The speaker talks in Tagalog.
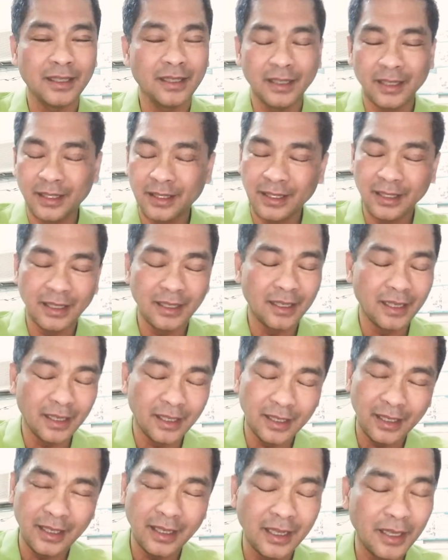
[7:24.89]

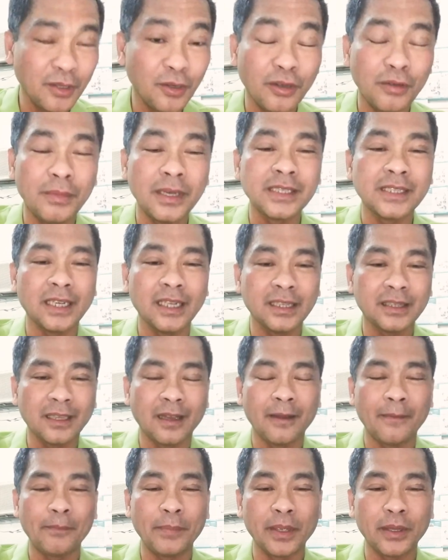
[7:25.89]
Eh, ayoko
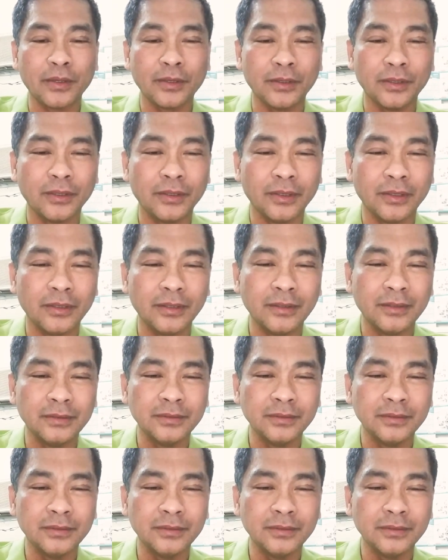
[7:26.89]
magsalita, pero